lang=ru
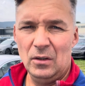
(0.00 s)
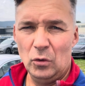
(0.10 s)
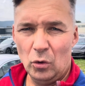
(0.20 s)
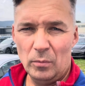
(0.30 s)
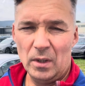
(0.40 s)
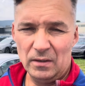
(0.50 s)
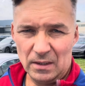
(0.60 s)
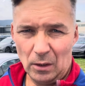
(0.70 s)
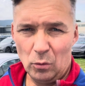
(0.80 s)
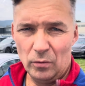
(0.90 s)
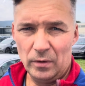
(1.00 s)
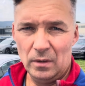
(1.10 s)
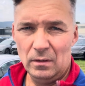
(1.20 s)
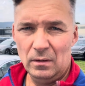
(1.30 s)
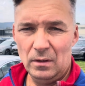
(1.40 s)
номер от страховки.
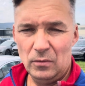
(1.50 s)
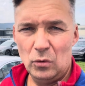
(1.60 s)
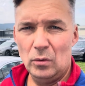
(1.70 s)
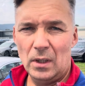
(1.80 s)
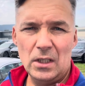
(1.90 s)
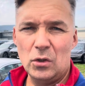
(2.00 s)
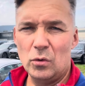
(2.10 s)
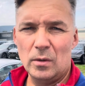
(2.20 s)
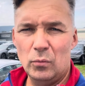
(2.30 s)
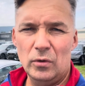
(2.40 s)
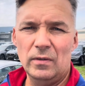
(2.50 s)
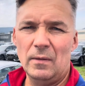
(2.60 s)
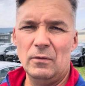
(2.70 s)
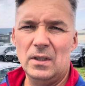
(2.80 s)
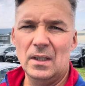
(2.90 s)
И все, дальше уже будет
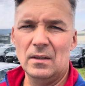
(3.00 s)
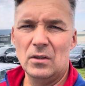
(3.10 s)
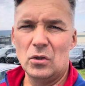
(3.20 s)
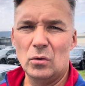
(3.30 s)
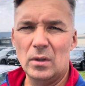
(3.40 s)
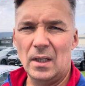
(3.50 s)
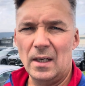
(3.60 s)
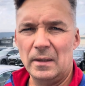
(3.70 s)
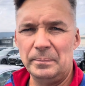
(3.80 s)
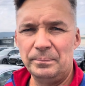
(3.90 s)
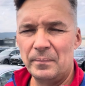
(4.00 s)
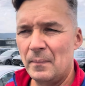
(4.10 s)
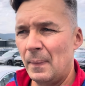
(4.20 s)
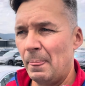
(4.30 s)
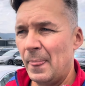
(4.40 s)
вам видно, что да как.
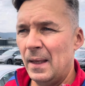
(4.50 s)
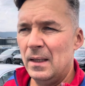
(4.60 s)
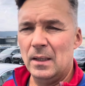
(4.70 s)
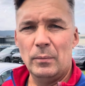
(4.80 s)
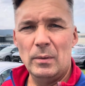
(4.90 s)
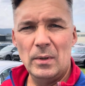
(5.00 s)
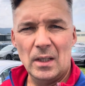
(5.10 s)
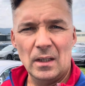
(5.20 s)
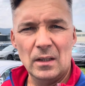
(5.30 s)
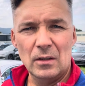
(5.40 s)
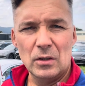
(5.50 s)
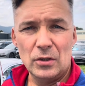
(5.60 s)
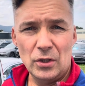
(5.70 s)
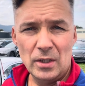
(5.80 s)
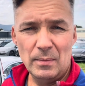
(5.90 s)
Например,
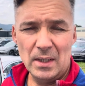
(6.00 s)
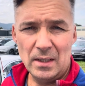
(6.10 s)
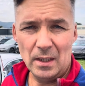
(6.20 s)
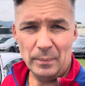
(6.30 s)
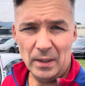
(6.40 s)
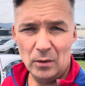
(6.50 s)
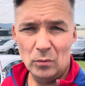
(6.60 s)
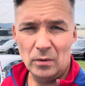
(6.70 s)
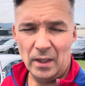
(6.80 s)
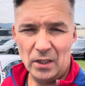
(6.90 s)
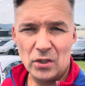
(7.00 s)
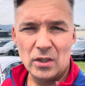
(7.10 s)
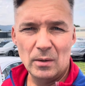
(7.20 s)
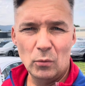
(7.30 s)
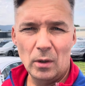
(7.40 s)
через месяц я поеду, конечно,
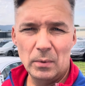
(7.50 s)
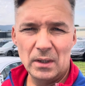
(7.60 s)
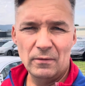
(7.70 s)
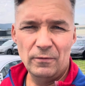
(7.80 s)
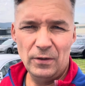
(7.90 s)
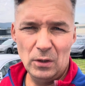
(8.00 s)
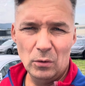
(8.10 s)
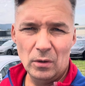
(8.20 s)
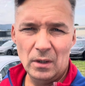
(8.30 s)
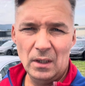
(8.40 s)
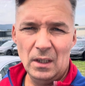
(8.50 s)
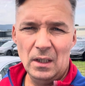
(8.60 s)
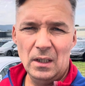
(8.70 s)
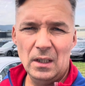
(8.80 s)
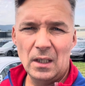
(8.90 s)
сниму об этом видео.
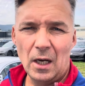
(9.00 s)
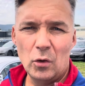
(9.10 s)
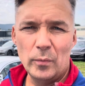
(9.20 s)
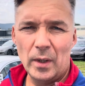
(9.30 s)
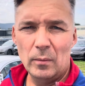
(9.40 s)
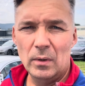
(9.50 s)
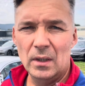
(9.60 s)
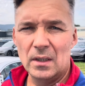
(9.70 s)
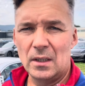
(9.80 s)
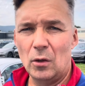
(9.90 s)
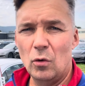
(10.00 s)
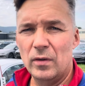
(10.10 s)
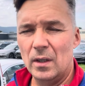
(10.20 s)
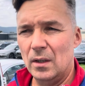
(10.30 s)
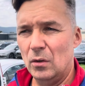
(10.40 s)
И как у меня было,
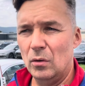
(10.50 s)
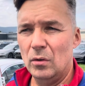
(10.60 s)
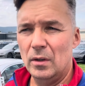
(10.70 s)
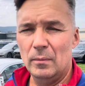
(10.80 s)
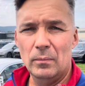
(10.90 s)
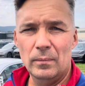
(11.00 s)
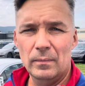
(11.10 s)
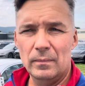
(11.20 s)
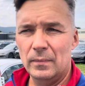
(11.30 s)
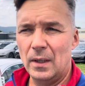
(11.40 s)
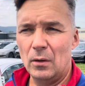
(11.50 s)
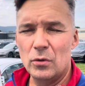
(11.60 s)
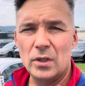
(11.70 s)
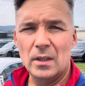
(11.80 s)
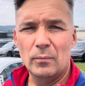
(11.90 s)
страховка, ой,
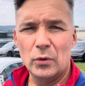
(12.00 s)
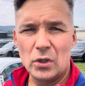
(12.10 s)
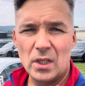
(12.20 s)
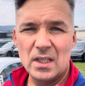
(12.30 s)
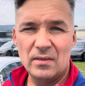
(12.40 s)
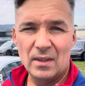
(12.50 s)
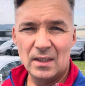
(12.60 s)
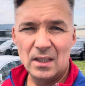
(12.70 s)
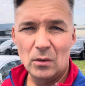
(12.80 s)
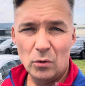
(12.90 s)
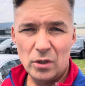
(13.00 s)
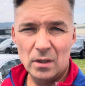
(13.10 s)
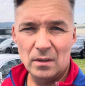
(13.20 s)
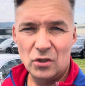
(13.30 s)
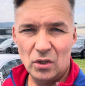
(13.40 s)
короче, путешествие на три
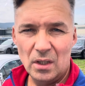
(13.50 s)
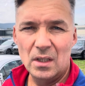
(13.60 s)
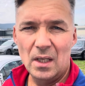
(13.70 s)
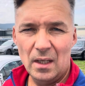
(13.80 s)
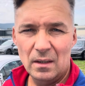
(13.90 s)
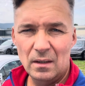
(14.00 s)
ночи, 4 дня,